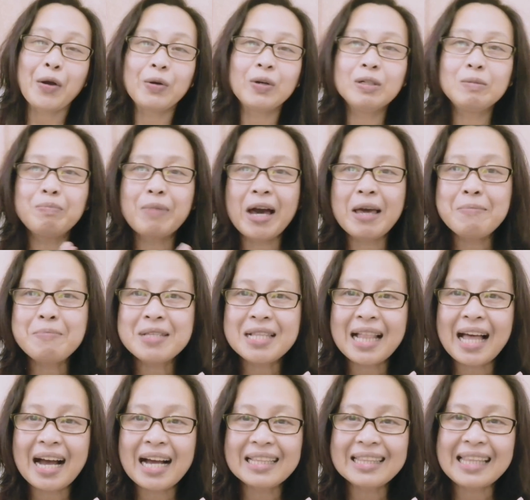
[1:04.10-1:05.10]
Good vibes
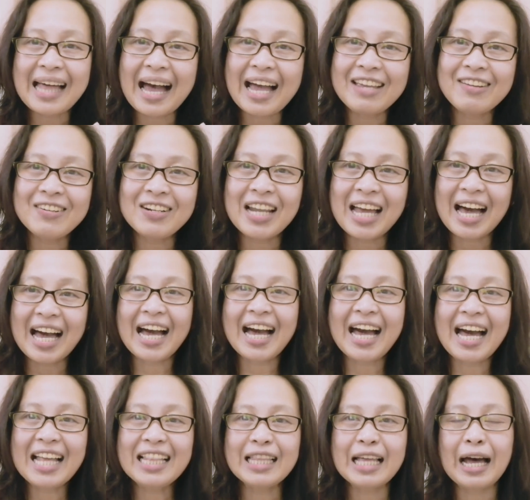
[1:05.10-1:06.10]
lang tayong
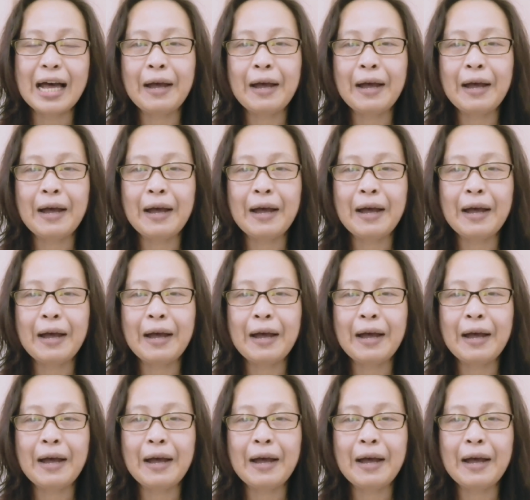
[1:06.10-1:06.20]
lahat.